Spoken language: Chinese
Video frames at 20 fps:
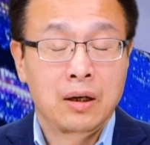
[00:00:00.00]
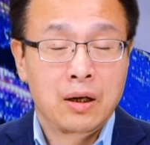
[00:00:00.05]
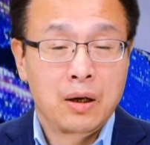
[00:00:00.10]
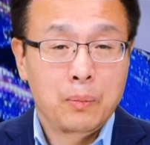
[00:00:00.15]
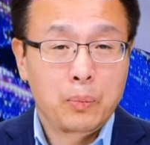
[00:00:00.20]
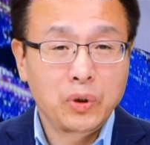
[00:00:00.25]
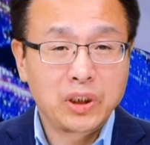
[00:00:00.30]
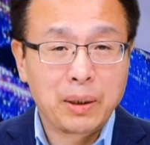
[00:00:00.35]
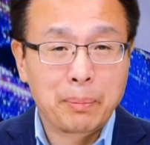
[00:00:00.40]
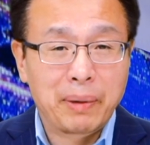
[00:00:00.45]

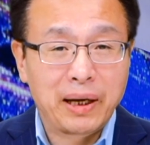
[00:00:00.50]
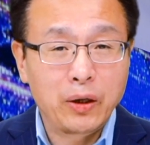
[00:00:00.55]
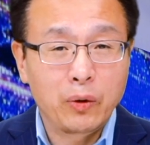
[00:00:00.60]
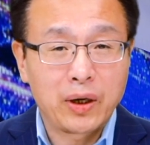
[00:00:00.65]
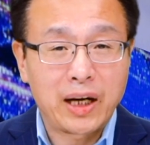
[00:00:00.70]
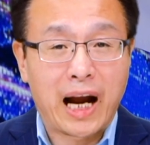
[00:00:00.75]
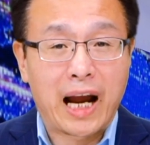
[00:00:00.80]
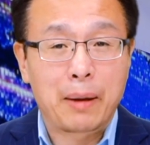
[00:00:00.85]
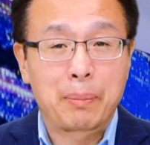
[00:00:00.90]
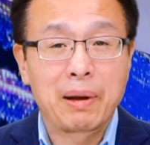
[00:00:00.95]
不仅没有
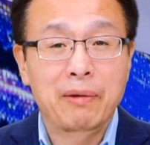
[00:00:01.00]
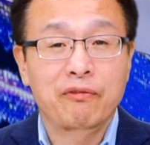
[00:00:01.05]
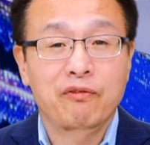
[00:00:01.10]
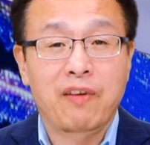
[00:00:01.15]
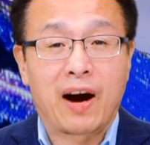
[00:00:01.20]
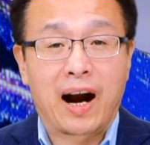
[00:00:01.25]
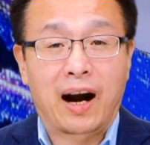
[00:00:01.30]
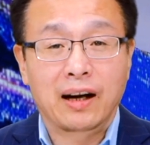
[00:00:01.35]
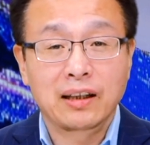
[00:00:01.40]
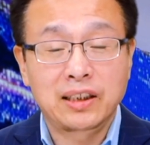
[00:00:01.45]
改变，
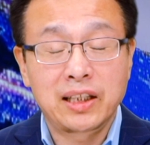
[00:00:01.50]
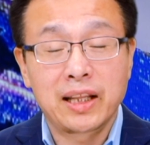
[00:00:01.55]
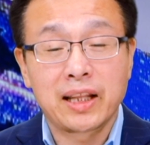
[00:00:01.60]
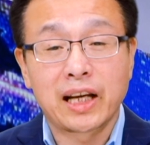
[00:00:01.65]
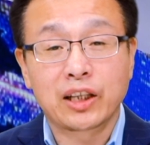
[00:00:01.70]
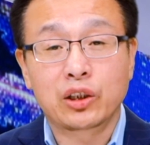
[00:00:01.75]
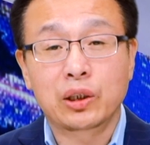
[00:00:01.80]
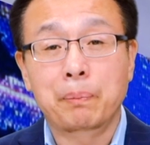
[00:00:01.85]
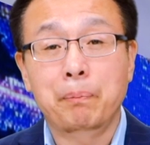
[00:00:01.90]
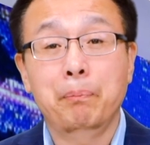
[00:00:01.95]
反而现
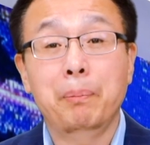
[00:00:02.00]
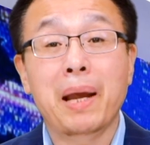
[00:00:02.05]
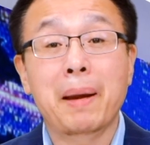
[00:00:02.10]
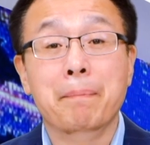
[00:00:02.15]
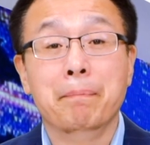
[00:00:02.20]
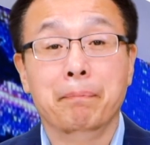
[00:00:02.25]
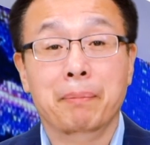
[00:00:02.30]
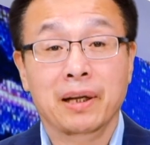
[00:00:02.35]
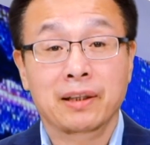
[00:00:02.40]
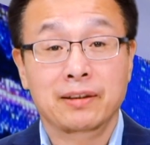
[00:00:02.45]
在是
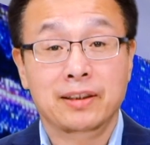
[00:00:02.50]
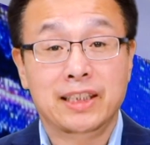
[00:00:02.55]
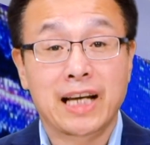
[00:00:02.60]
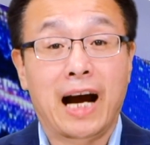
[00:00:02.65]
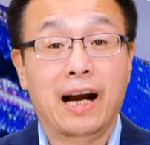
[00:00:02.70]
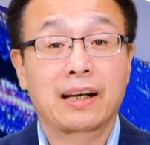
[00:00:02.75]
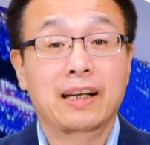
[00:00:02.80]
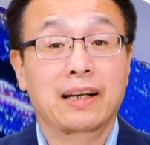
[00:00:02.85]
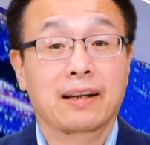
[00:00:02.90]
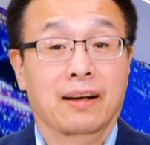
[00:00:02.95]
变本
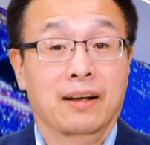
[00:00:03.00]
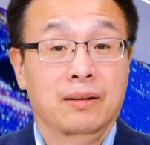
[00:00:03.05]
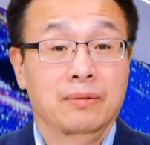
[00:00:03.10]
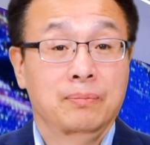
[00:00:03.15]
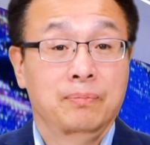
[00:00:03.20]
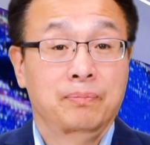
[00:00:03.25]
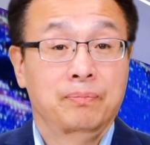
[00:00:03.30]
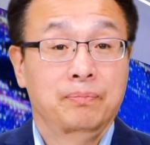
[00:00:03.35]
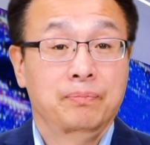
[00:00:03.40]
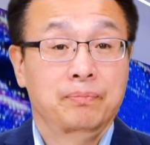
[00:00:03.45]
加厉了，
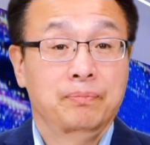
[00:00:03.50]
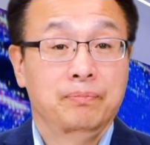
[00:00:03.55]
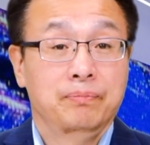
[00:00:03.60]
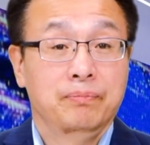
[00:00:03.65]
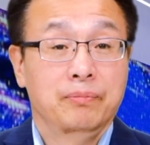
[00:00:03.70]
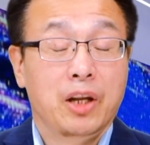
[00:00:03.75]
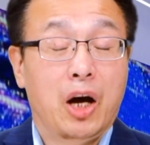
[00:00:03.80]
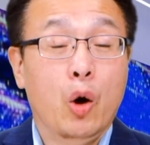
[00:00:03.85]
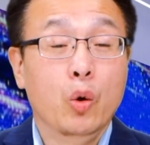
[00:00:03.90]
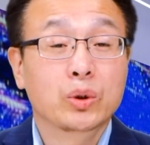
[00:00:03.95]

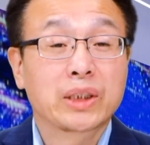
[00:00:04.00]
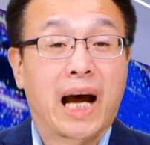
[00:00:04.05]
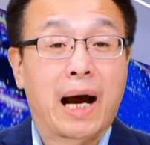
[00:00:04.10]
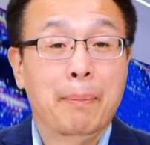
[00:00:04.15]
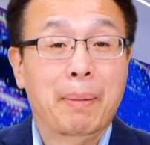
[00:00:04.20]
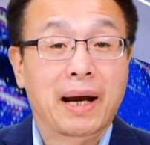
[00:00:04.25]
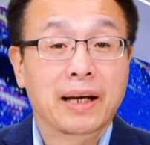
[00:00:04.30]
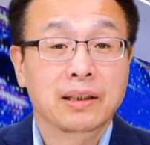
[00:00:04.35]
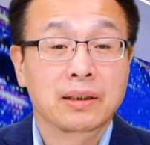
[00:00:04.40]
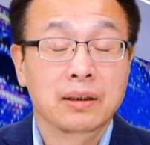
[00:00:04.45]
殴打
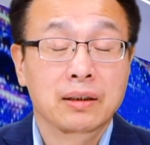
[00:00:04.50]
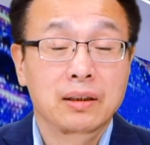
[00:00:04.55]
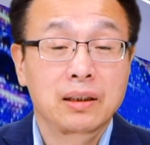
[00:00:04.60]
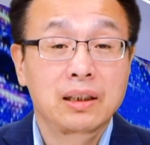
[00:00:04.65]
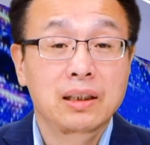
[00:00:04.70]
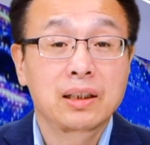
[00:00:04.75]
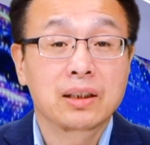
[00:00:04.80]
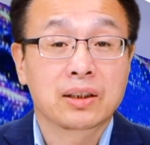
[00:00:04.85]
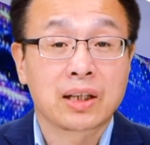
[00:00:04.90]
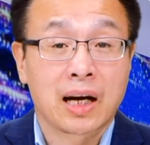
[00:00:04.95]
百姓
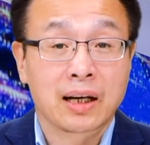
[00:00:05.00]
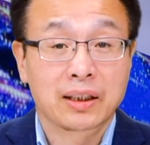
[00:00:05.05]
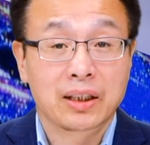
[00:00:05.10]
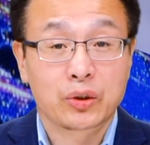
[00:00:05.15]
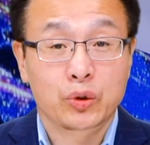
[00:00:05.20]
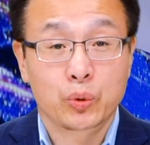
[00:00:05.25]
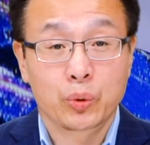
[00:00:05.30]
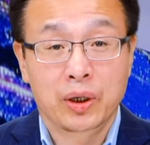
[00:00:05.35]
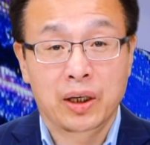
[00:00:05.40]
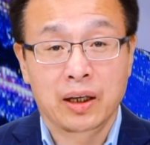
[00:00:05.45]
异常的
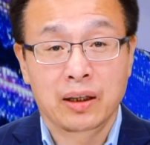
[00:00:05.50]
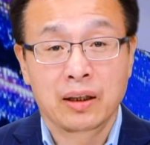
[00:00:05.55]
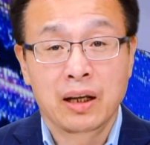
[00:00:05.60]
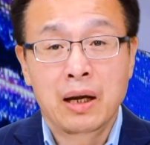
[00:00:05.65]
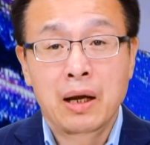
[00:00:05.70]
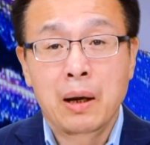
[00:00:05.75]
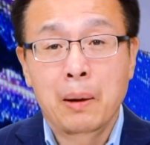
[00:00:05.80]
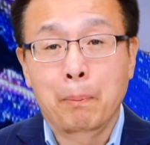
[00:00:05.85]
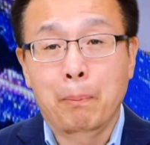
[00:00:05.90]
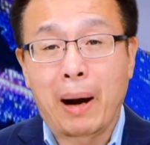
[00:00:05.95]
凶狠，
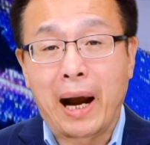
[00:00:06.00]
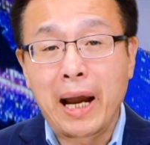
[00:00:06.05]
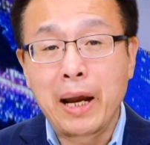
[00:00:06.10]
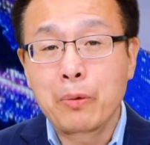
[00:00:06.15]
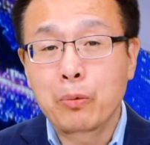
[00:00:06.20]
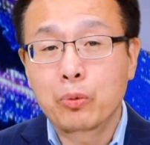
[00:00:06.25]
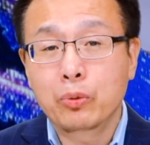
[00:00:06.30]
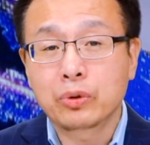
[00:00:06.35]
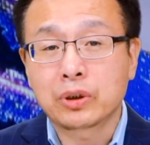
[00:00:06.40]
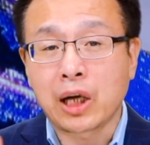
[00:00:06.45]
白
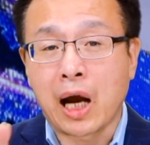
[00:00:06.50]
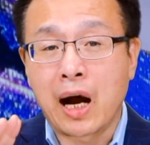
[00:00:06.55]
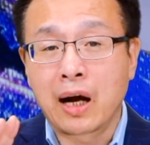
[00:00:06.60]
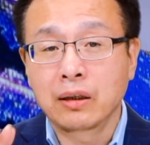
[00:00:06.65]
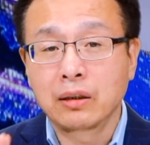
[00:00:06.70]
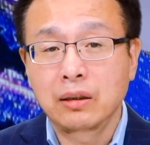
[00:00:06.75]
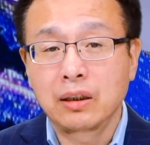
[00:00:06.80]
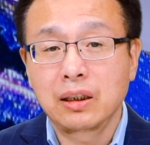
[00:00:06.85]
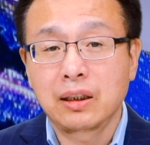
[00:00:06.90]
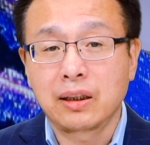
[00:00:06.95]
无常
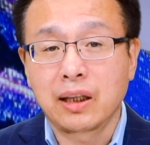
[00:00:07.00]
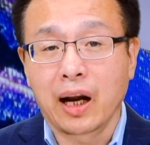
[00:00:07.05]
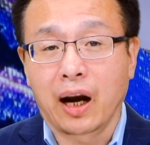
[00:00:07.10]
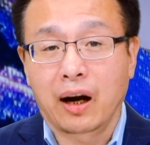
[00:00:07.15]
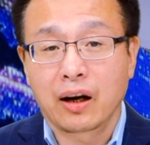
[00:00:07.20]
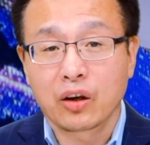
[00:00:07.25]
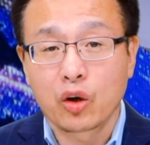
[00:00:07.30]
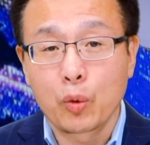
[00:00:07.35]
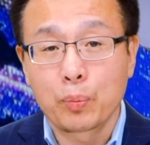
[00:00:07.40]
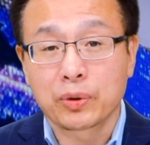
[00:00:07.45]
一点
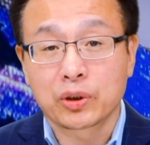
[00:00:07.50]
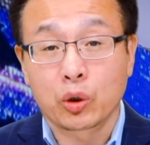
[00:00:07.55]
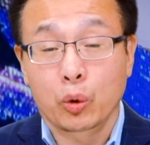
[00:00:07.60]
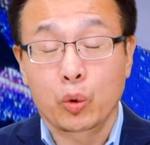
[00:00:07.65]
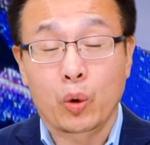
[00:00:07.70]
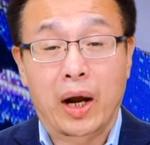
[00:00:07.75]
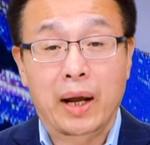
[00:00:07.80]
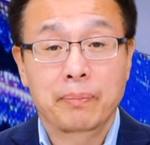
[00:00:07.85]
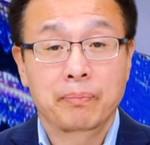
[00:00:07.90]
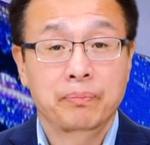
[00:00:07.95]
儿都不手
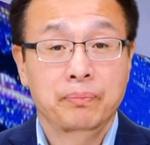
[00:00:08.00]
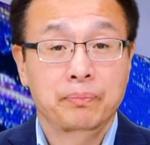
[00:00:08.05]
软。